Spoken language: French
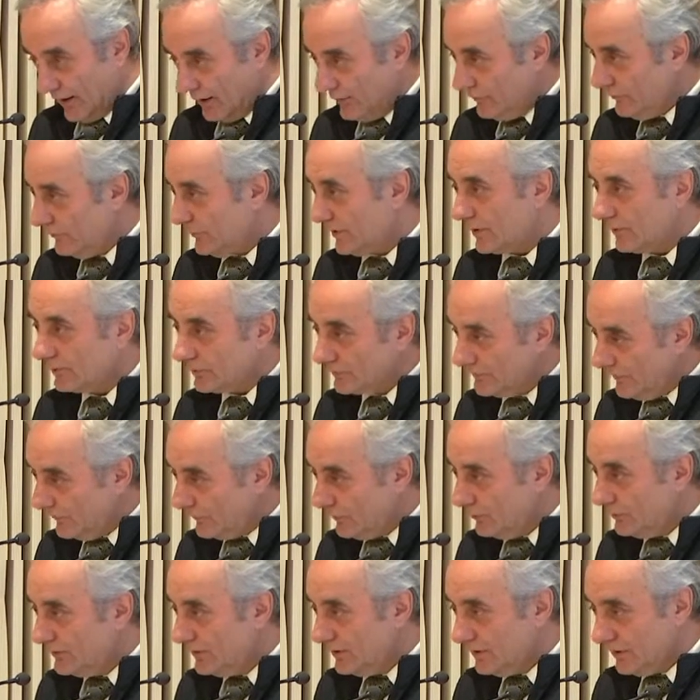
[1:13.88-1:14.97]
Nous en avons
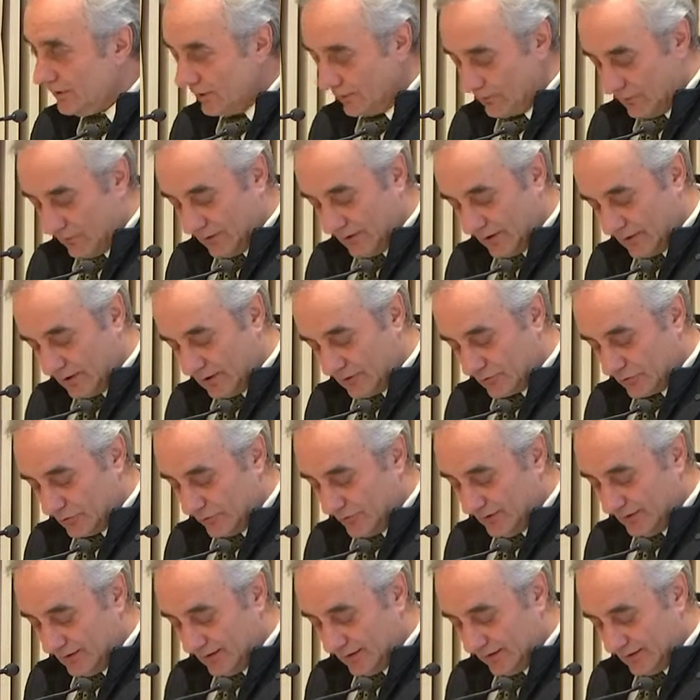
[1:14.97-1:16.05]
discuté en congrès en,
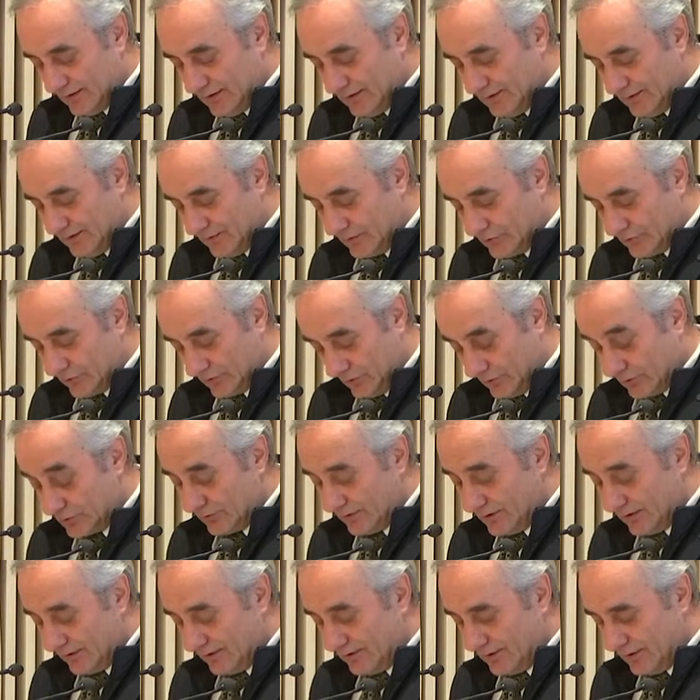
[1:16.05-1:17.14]
juillet dernier, en, juin
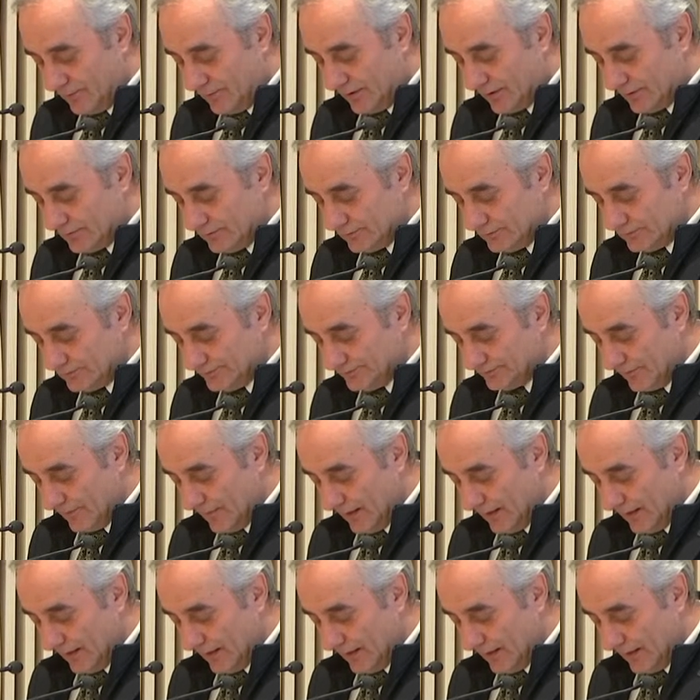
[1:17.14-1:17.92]
dernier, pardon,